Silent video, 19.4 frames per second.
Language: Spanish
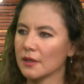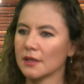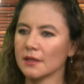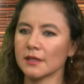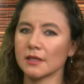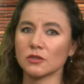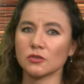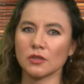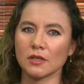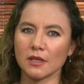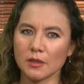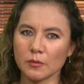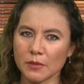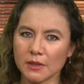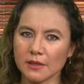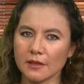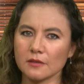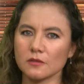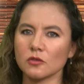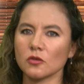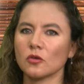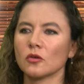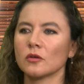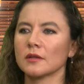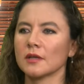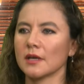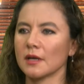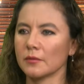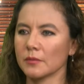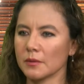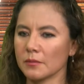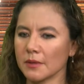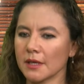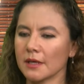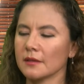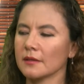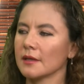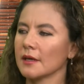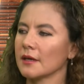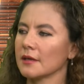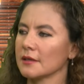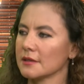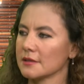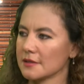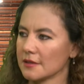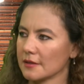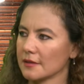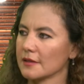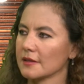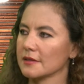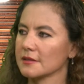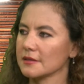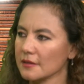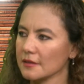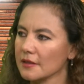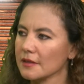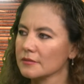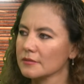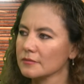el derecho a la alimentación, a la vivienda, etcétera, etcétera.